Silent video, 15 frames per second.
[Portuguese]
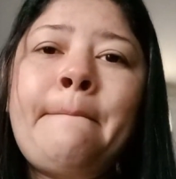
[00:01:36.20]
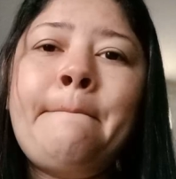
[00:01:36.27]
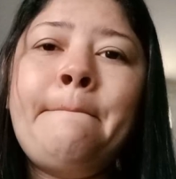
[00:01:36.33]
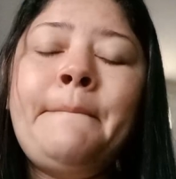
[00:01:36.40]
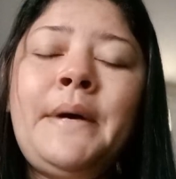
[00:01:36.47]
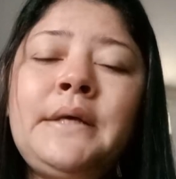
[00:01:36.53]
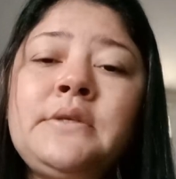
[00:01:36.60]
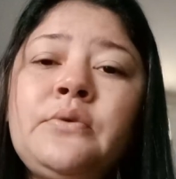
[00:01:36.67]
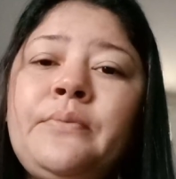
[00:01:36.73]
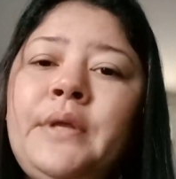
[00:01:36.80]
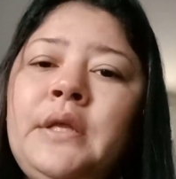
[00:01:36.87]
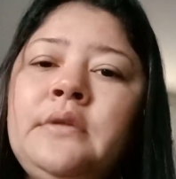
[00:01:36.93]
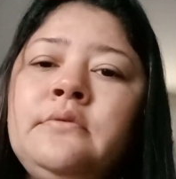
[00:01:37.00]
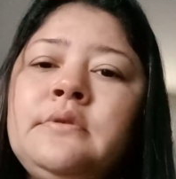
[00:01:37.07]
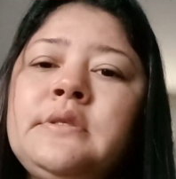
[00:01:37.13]
mais ou
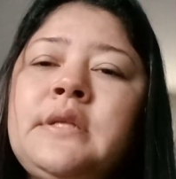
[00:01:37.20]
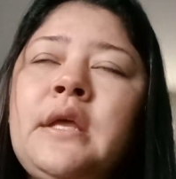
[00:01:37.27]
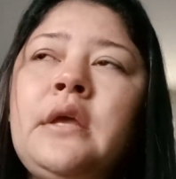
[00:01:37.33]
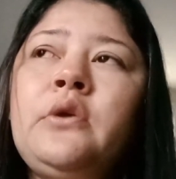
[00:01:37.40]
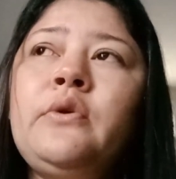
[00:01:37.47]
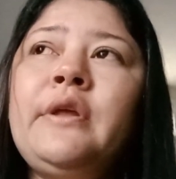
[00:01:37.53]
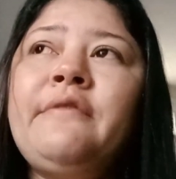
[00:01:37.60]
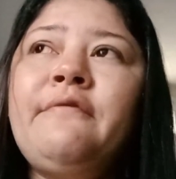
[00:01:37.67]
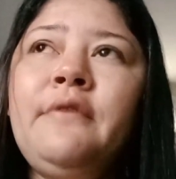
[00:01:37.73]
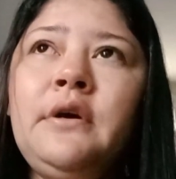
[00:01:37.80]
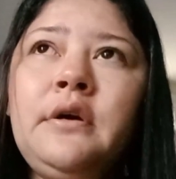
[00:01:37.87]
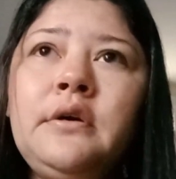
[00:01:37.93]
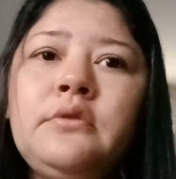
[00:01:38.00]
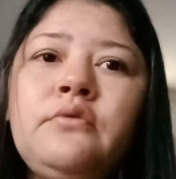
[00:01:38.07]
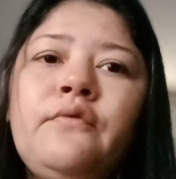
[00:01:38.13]
menos, que aí eu
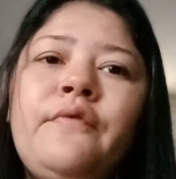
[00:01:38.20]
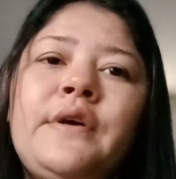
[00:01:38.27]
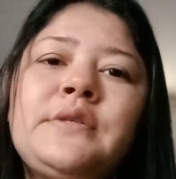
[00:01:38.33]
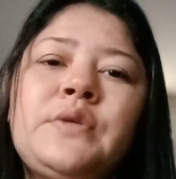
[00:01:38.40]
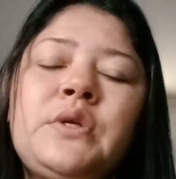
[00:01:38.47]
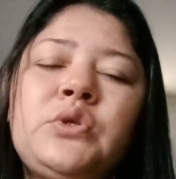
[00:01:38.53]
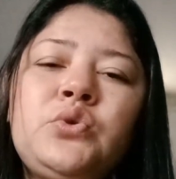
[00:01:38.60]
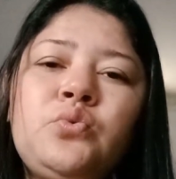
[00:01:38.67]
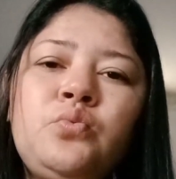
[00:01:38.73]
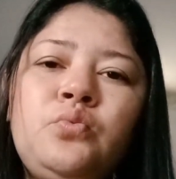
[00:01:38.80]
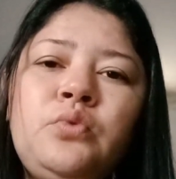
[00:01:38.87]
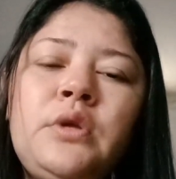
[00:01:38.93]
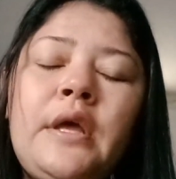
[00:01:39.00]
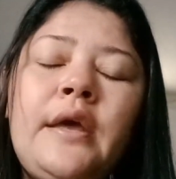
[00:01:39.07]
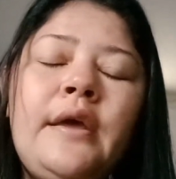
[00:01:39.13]
levanto, faço as
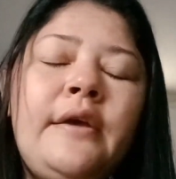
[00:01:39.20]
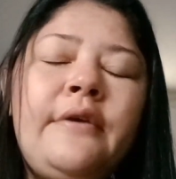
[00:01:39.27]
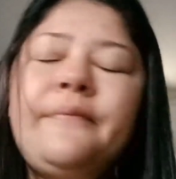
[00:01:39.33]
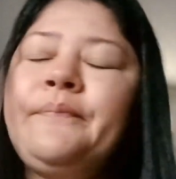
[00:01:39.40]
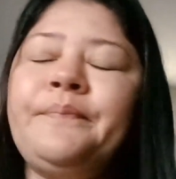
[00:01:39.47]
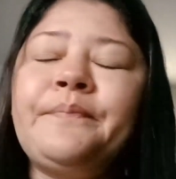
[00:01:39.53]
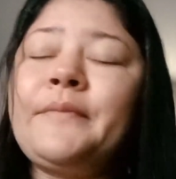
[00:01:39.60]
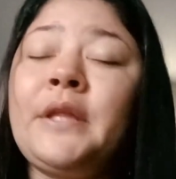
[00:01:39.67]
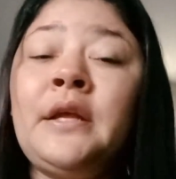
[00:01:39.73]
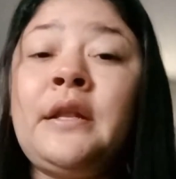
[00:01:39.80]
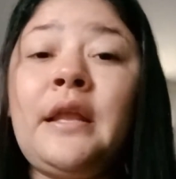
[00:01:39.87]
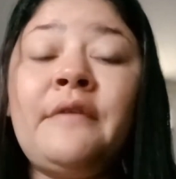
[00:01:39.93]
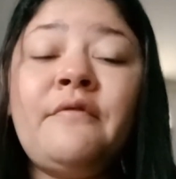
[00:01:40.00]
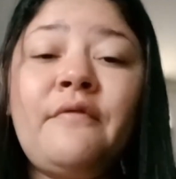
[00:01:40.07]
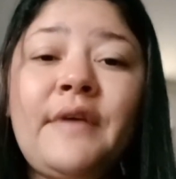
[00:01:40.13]
unhas, é,
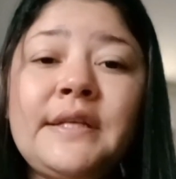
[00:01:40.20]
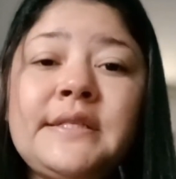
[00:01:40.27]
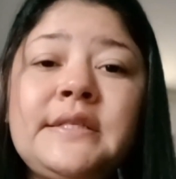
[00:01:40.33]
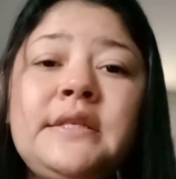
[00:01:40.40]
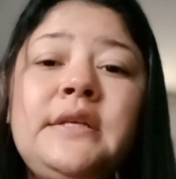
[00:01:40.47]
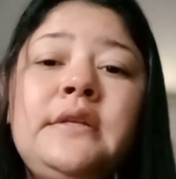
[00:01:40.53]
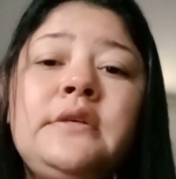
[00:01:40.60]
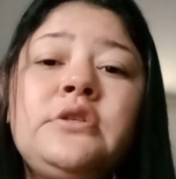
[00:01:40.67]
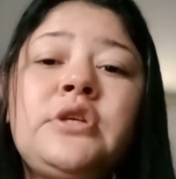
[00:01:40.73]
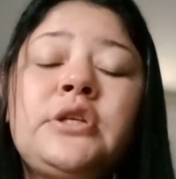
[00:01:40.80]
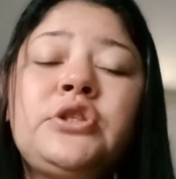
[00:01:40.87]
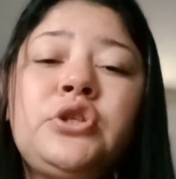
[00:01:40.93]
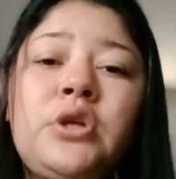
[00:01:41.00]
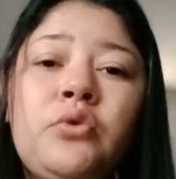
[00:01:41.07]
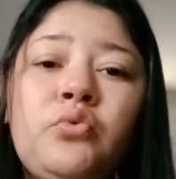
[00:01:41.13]
lavo vasilha, já
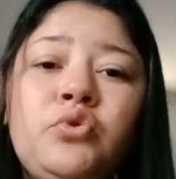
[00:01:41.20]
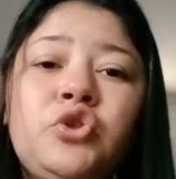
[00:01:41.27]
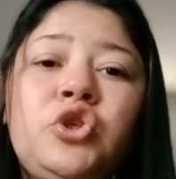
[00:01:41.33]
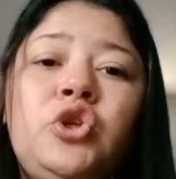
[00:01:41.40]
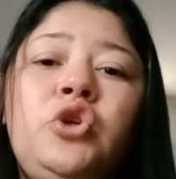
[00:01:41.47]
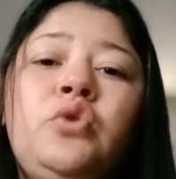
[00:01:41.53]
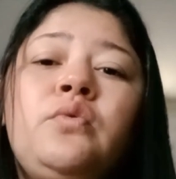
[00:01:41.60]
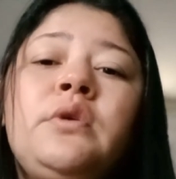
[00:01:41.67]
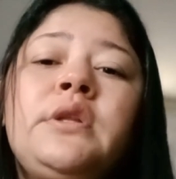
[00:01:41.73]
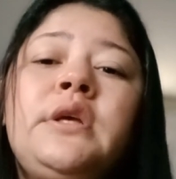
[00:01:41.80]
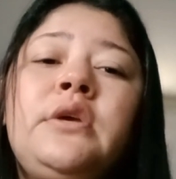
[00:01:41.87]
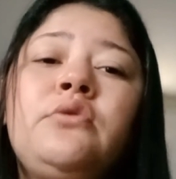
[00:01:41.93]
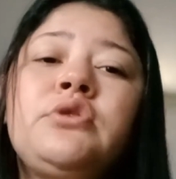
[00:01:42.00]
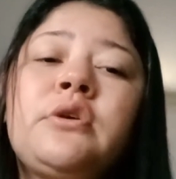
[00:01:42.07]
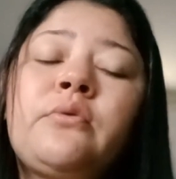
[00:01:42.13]
tiro a cutícula,
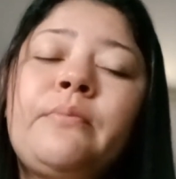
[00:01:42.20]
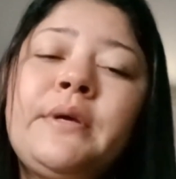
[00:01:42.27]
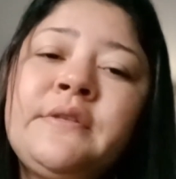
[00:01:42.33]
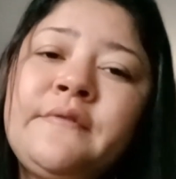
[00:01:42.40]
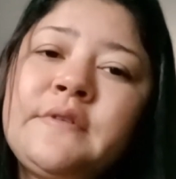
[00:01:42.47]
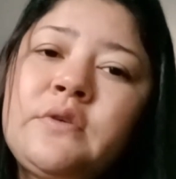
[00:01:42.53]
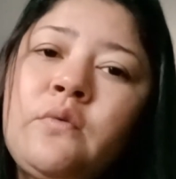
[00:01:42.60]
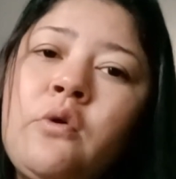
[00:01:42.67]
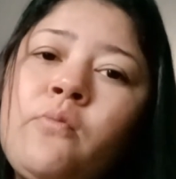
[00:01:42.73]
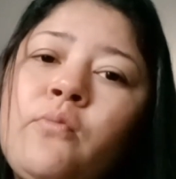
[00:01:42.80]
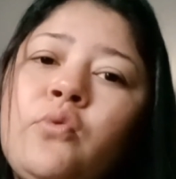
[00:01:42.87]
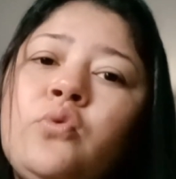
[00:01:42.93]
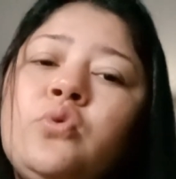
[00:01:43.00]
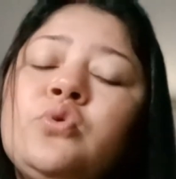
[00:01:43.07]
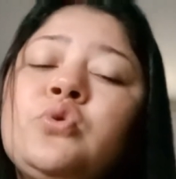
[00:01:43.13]
daí eu já começo a fazer o
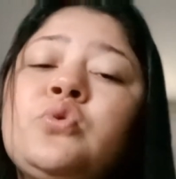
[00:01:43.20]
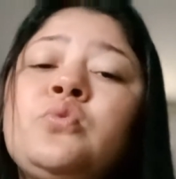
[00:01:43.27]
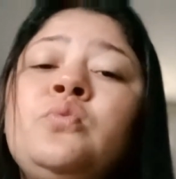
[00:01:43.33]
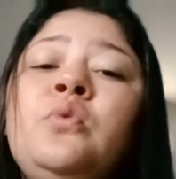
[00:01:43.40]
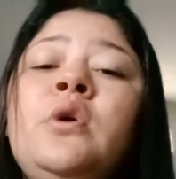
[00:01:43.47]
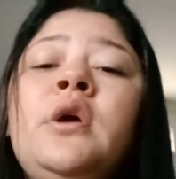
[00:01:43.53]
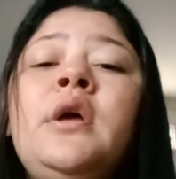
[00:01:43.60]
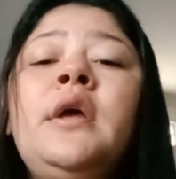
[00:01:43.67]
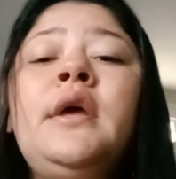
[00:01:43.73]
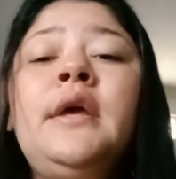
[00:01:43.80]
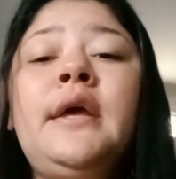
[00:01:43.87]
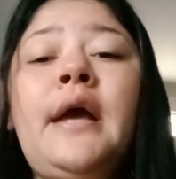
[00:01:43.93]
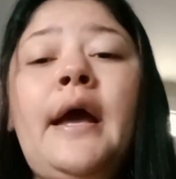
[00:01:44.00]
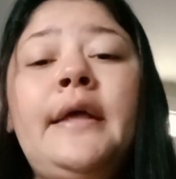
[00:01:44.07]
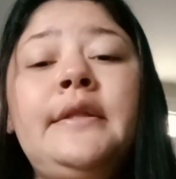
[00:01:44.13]
almoço.
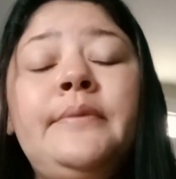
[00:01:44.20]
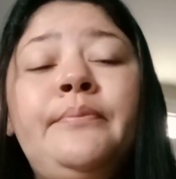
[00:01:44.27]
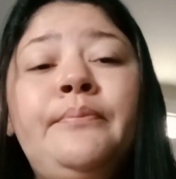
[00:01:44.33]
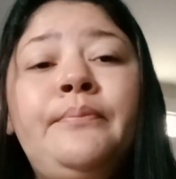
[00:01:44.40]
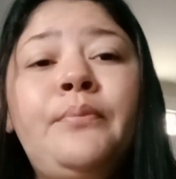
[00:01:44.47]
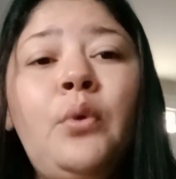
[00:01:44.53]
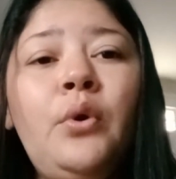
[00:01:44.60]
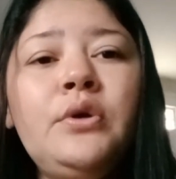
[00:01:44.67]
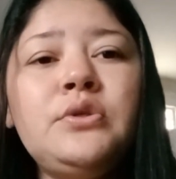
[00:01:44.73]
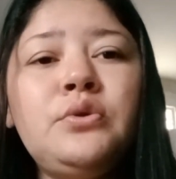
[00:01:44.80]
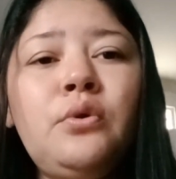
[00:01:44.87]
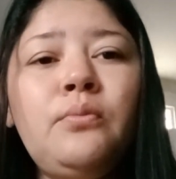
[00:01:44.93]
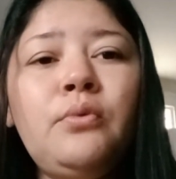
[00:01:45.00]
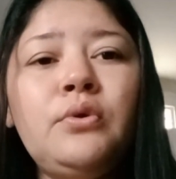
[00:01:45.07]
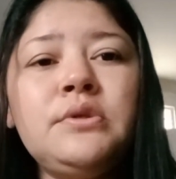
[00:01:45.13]
Aí depois do
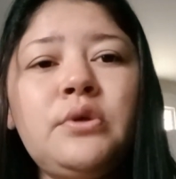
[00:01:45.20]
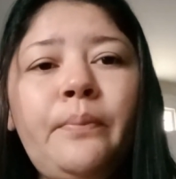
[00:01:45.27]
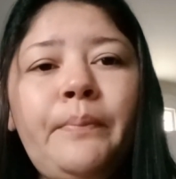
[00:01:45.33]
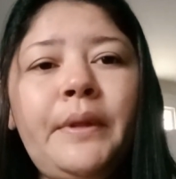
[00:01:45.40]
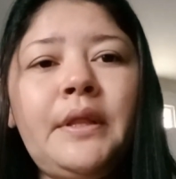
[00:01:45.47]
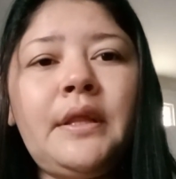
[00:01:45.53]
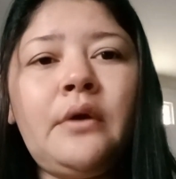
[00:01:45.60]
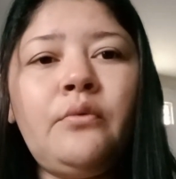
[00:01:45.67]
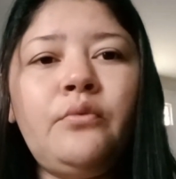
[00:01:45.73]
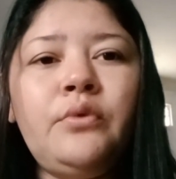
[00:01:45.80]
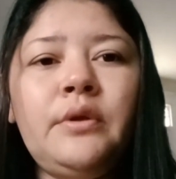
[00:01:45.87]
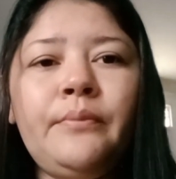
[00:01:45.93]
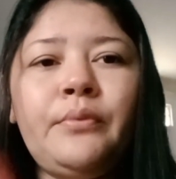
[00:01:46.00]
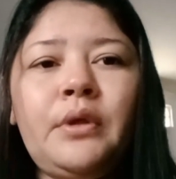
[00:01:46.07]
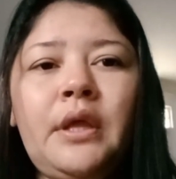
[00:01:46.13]
almoço eu pinto a
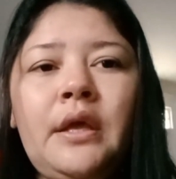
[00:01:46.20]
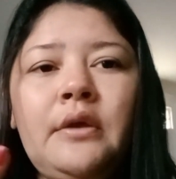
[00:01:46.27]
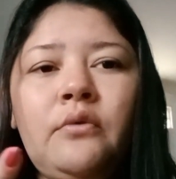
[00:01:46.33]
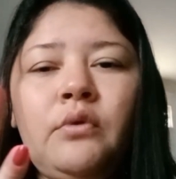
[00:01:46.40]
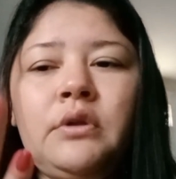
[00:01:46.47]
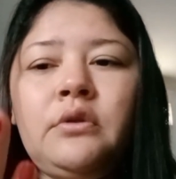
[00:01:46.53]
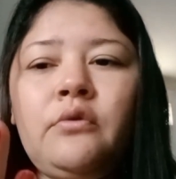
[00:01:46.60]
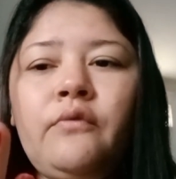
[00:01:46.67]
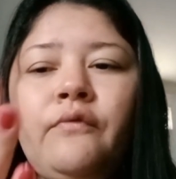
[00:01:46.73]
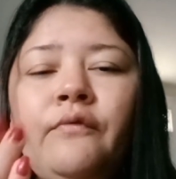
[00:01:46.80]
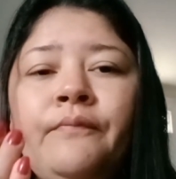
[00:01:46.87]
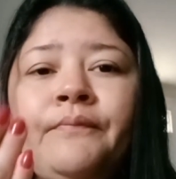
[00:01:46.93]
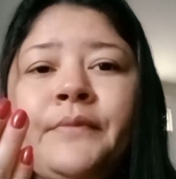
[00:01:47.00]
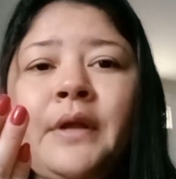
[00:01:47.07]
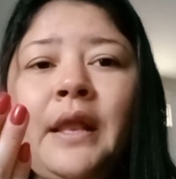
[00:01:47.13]
unha, porque aí quando eu
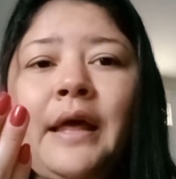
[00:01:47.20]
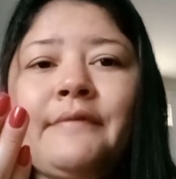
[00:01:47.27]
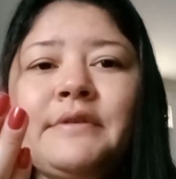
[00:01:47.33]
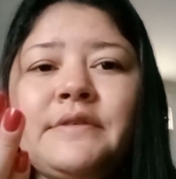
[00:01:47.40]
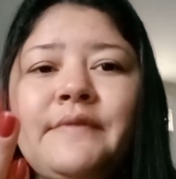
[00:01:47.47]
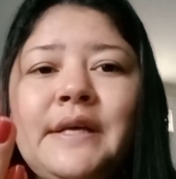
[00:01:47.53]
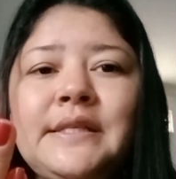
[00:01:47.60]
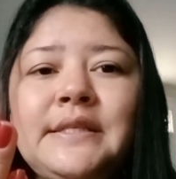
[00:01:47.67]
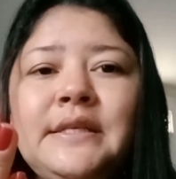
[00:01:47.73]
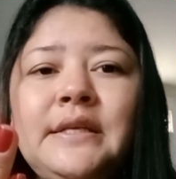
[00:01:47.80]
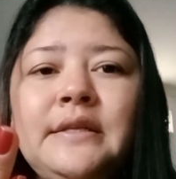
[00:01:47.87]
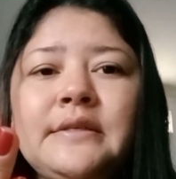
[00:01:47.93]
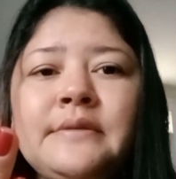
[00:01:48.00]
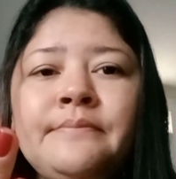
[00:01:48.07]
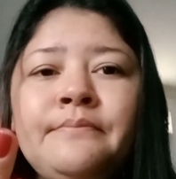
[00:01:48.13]
lavo as
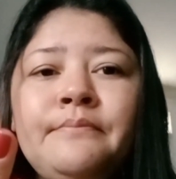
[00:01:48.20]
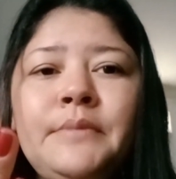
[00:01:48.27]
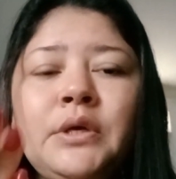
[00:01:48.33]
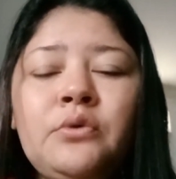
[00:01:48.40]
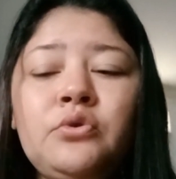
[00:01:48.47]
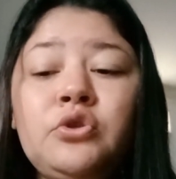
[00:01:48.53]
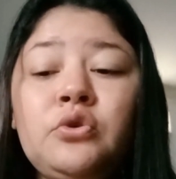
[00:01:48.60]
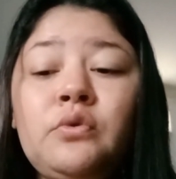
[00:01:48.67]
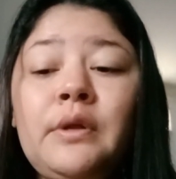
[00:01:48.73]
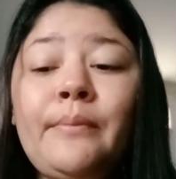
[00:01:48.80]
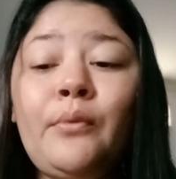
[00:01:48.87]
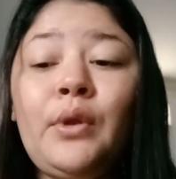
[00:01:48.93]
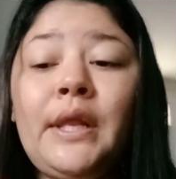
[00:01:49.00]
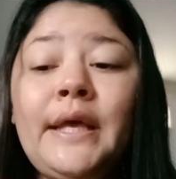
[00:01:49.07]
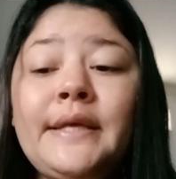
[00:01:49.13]
vasilhas, minha cutícula
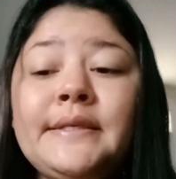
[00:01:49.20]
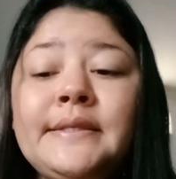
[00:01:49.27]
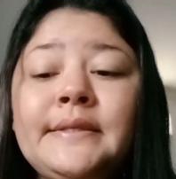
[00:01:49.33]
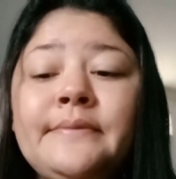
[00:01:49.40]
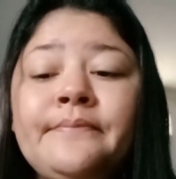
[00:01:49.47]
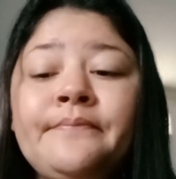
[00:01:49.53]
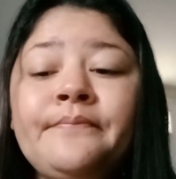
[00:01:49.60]
amolece.